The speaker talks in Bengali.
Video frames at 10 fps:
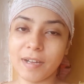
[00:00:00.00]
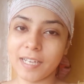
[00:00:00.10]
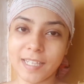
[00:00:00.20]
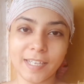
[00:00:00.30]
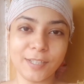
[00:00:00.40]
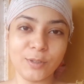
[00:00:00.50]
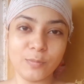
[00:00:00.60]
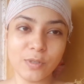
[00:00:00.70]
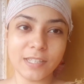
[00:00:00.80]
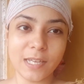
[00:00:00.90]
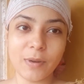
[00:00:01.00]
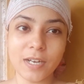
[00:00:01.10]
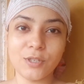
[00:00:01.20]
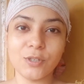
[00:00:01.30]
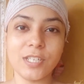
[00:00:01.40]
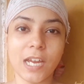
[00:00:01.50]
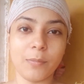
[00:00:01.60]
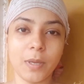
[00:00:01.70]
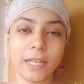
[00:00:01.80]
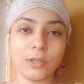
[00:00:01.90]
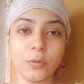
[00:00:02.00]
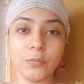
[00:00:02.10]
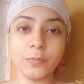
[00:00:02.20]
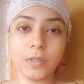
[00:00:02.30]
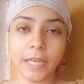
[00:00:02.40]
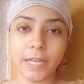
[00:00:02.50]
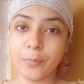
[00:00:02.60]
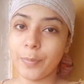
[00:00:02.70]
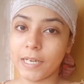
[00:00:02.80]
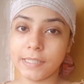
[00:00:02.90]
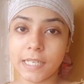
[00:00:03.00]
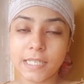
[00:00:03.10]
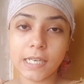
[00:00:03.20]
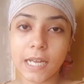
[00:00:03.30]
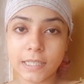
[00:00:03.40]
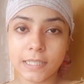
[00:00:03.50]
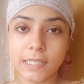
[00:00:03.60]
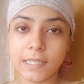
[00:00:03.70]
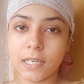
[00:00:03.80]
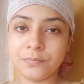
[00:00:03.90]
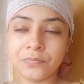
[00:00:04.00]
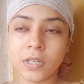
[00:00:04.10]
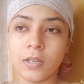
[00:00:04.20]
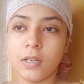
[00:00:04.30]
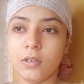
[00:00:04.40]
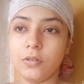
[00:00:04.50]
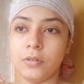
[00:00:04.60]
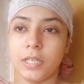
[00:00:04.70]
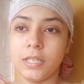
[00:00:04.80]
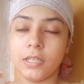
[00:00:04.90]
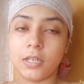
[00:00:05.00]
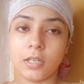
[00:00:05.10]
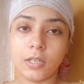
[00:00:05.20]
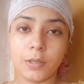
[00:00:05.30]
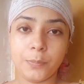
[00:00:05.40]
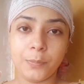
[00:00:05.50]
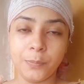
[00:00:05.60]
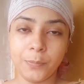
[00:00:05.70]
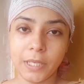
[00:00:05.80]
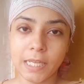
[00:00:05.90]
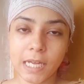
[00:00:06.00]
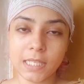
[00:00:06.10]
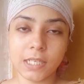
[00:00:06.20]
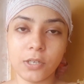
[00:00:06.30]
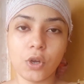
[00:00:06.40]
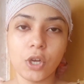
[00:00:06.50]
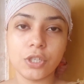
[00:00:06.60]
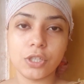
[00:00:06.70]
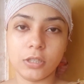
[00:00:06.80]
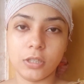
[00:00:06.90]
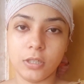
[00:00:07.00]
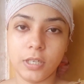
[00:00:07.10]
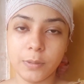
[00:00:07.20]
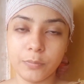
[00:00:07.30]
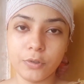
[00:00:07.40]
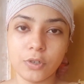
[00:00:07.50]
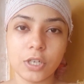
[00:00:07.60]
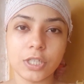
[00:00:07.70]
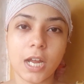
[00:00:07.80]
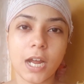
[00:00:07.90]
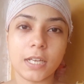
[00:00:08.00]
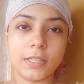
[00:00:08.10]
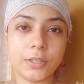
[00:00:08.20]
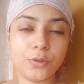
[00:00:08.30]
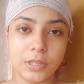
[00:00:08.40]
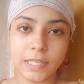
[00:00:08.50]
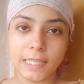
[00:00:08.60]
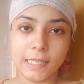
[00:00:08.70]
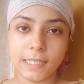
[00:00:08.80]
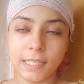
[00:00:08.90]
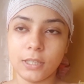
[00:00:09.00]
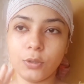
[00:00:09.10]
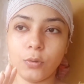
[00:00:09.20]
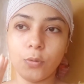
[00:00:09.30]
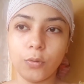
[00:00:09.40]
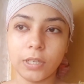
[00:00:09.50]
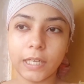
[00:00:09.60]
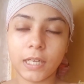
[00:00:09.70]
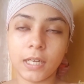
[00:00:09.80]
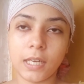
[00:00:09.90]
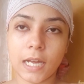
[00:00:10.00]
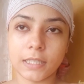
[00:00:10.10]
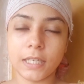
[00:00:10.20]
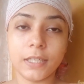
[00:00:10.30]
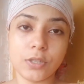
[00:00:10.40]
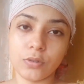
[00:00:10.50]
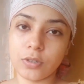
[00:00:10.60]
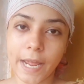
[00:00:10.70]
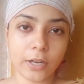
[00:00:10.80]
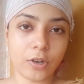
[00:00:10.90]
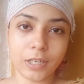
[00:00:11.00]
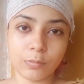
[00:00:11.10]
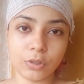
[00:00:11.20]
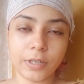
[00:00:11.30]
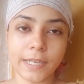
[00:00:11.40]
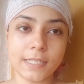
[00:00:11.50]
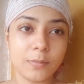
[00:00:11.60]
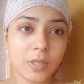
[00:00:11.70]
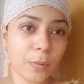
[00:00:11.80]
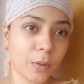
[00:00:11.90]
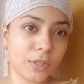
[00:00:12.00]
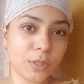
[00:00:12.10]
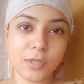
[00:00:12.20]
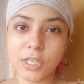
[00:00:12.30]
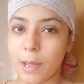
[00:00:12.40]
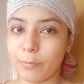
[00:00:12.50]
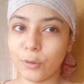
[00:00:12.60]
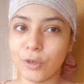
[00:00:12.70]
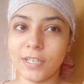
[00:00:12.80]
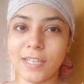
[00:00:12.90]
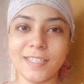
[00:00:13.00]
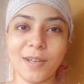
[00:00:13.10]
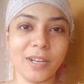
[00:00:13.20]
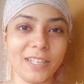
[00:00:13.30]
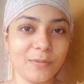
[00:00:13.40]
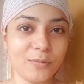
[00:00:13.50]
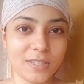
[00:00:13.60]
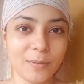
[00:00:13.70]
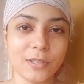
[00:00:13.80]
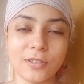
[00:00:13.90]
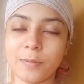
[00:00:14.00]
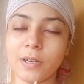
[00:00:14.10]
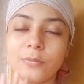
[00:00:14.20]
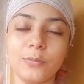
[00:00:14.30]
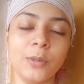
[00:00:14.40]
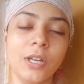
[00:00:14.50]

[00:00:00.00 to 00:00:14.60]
আমাকে দেখে কিন্তু বুঝতেই পারছো যে আমি একদম হেয়ার প্যাকটা যে লাগিয়েছিলাম ওই পেঁয়াজের রস লেবুর রস আর একটু তেল দিয়ে তো ওটা লাগিয়ে কিছুক্ষণ এক ঘন্টা মতো রেখেছিলাম তারপর কিন্তু আমি শ্যাম্পু করে নিয়েছি আমাকে দেখে বুঝতেই পারছি আমার একদম